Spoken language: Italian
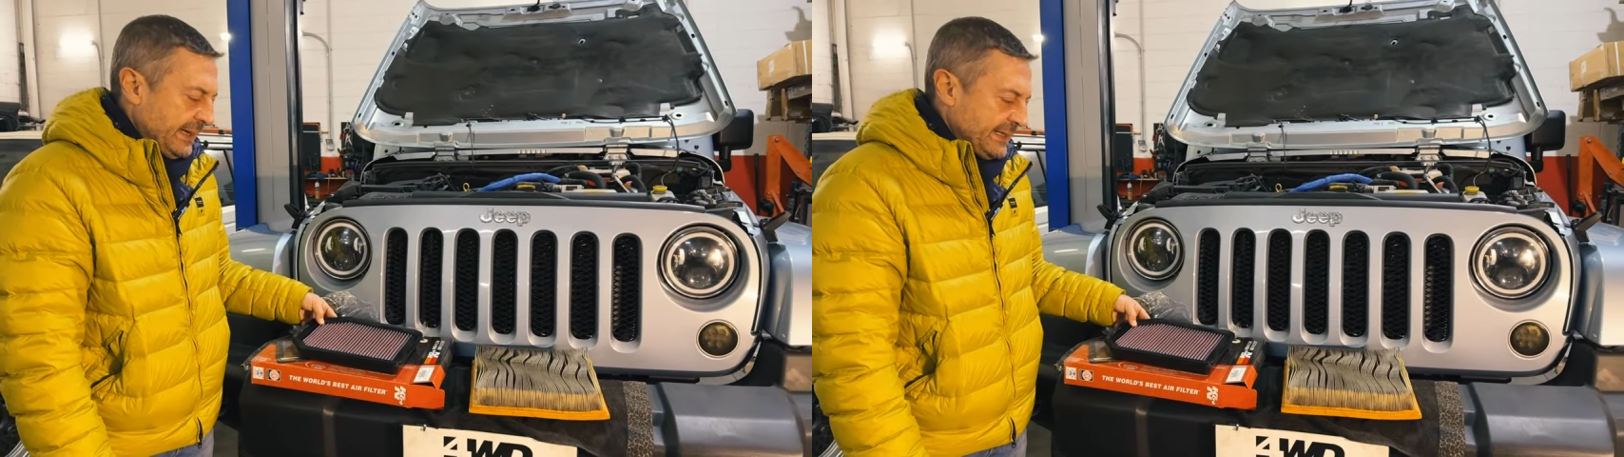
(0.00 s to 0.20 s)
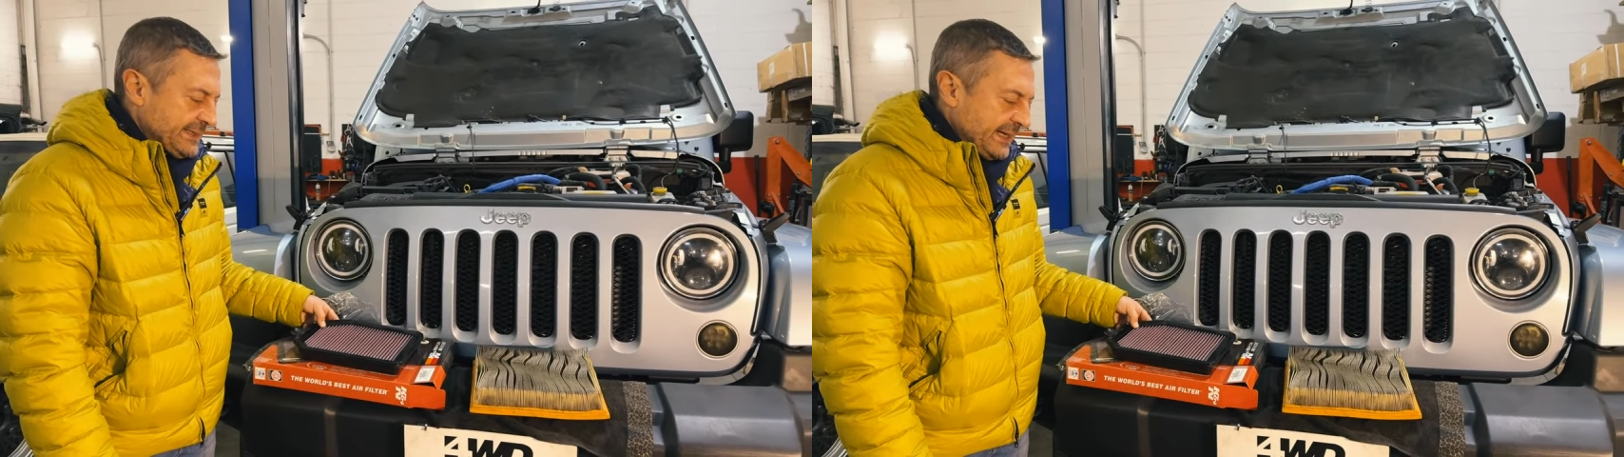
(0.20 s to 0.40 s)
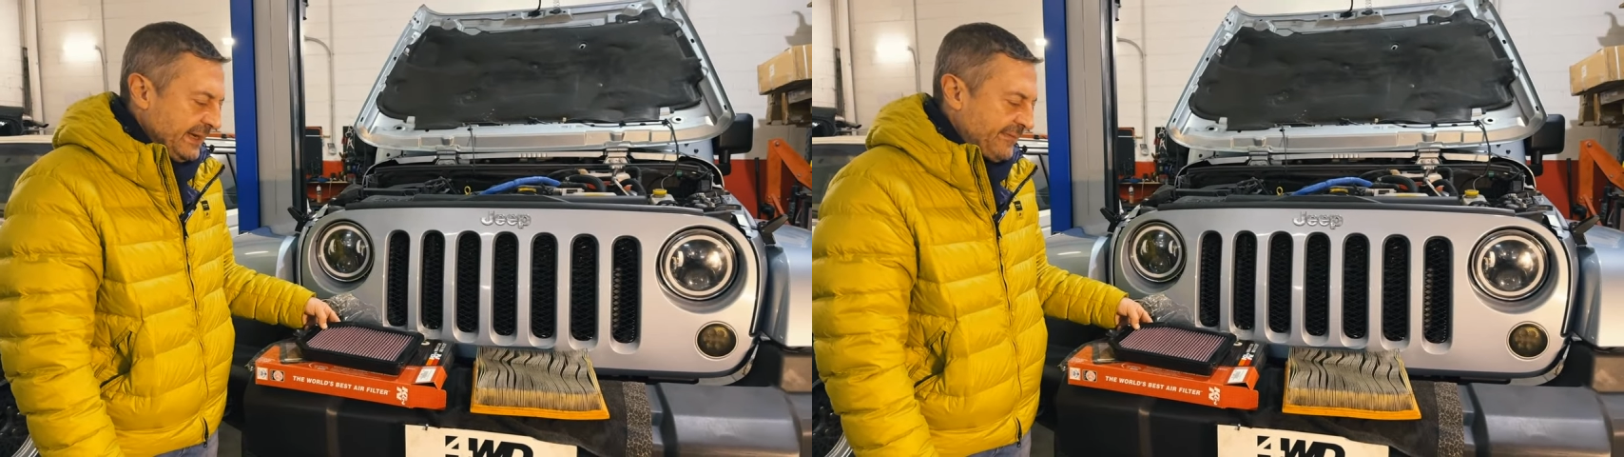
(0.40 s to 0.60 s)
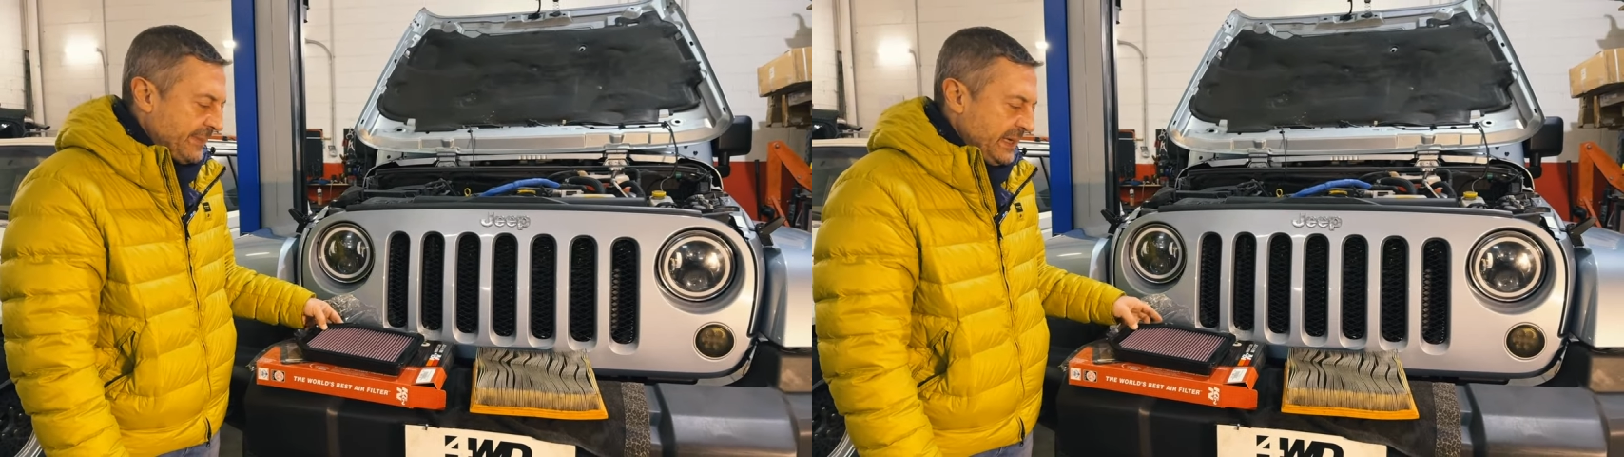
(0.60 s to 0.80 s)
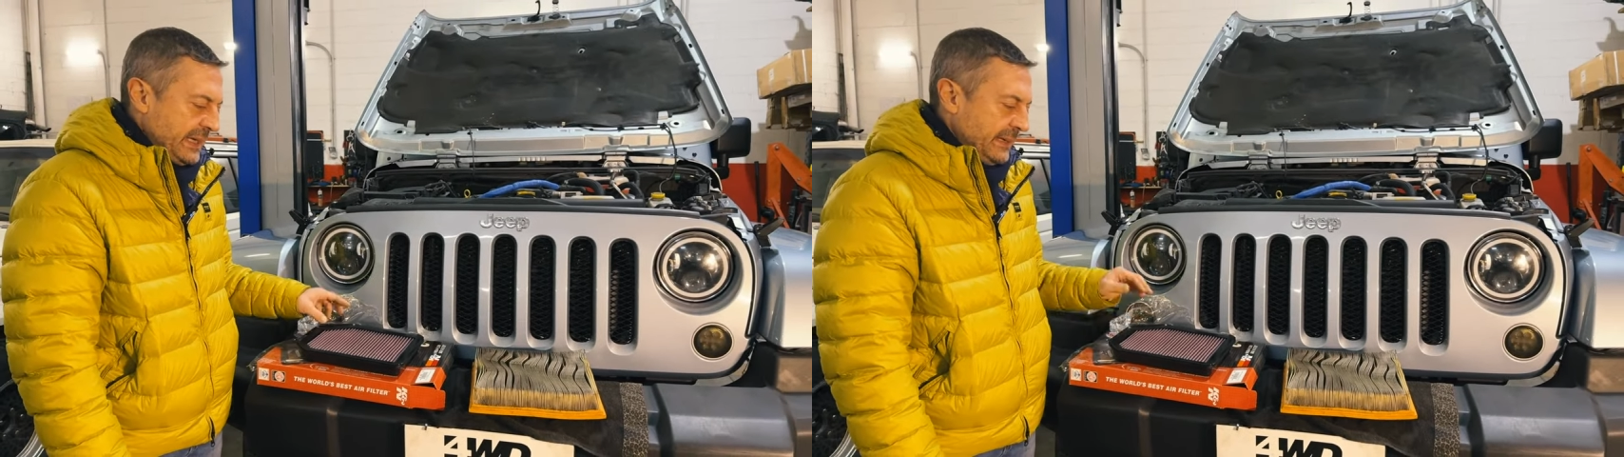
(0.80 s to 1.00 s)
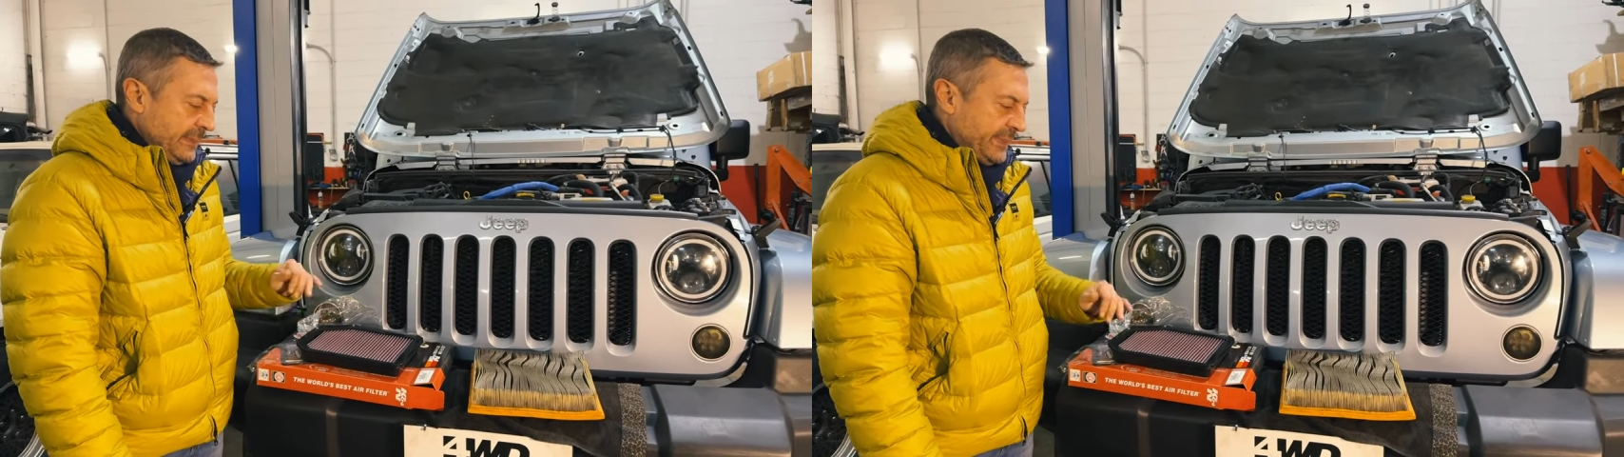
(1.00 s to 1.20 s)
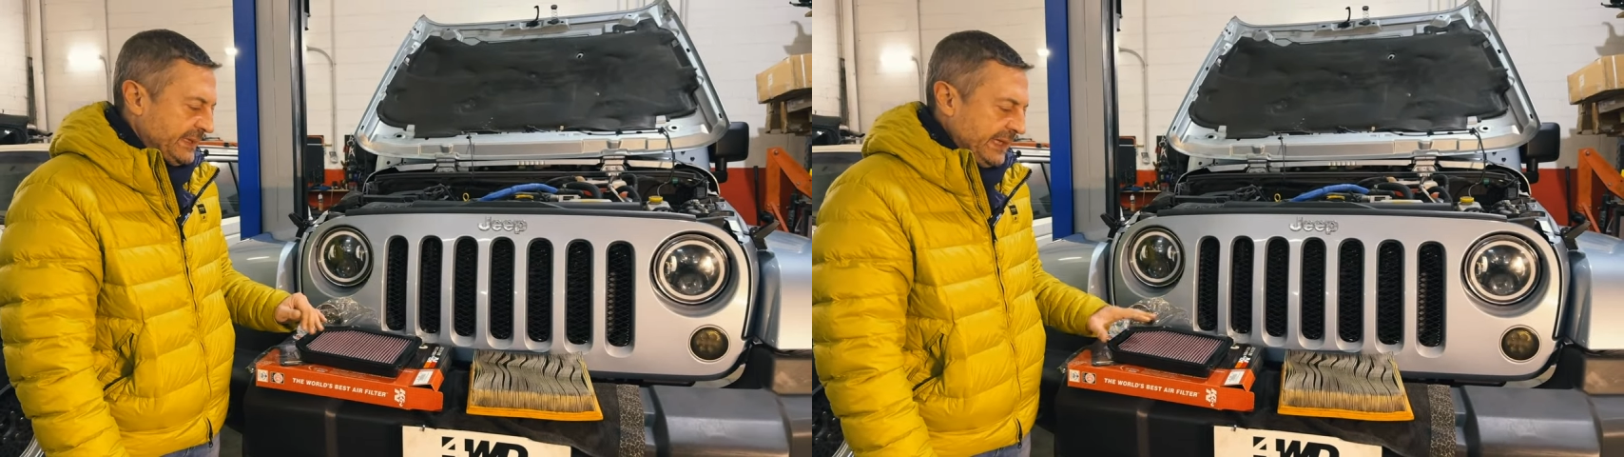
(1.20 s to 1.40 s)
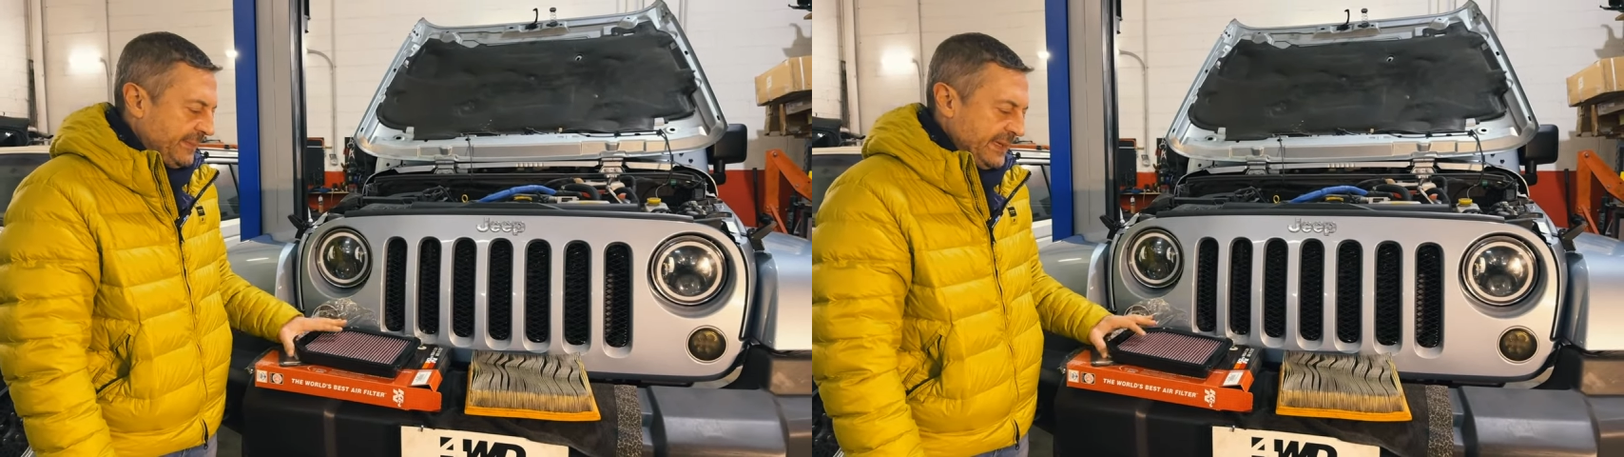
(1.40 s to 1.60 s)
eh, essere lavabile
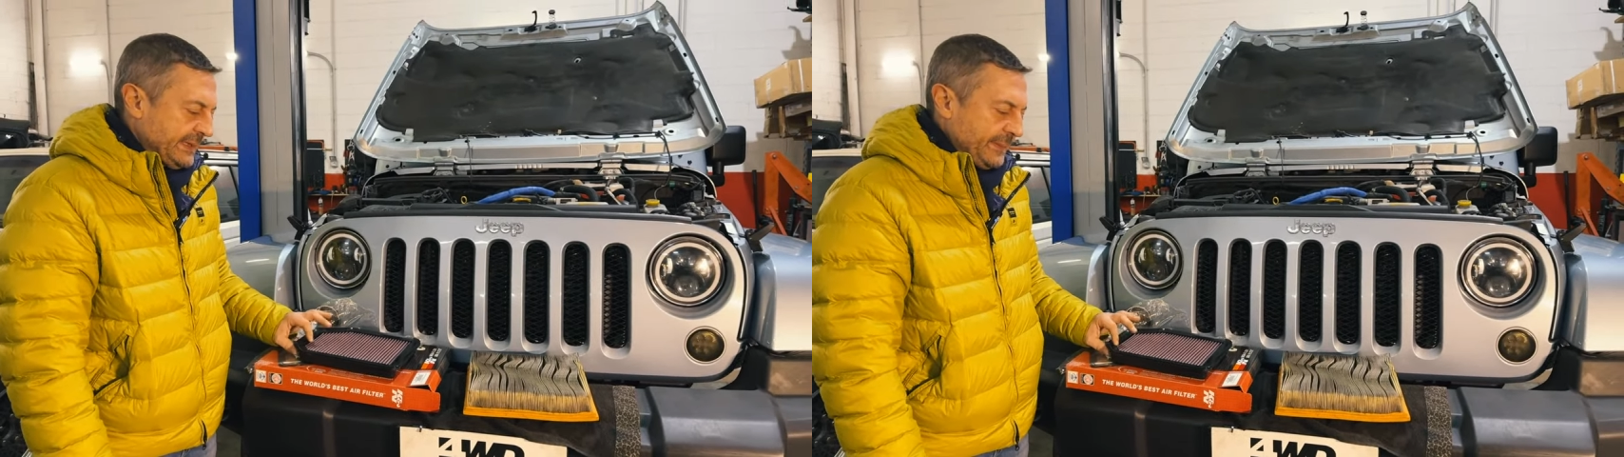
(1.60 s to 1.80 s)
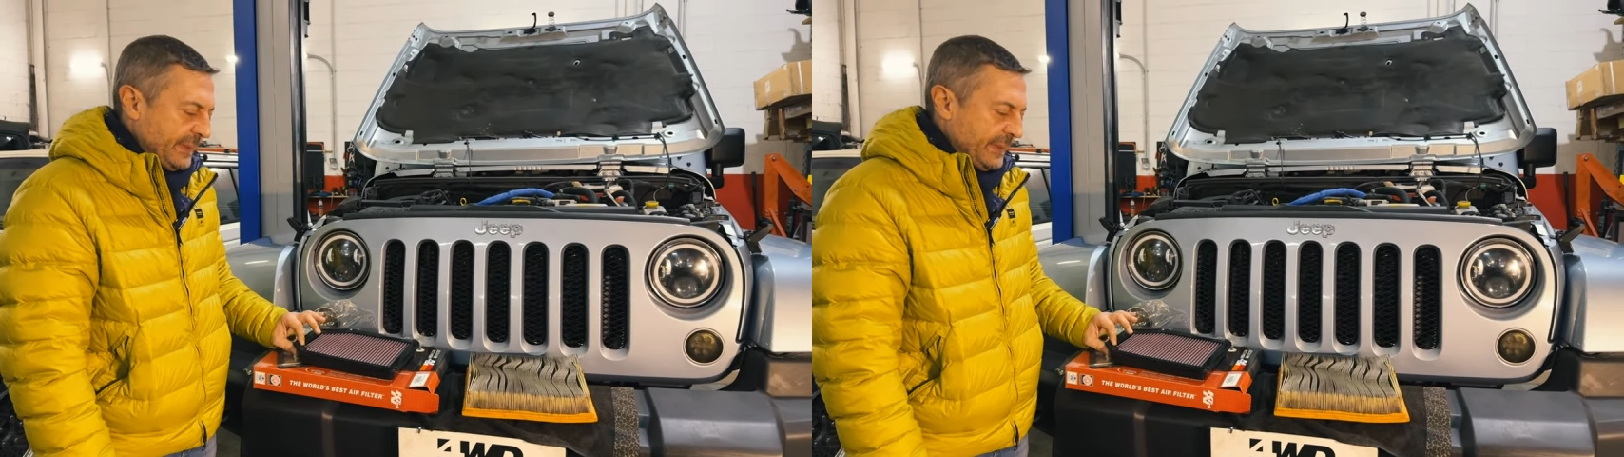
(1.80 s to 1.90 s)
praticamente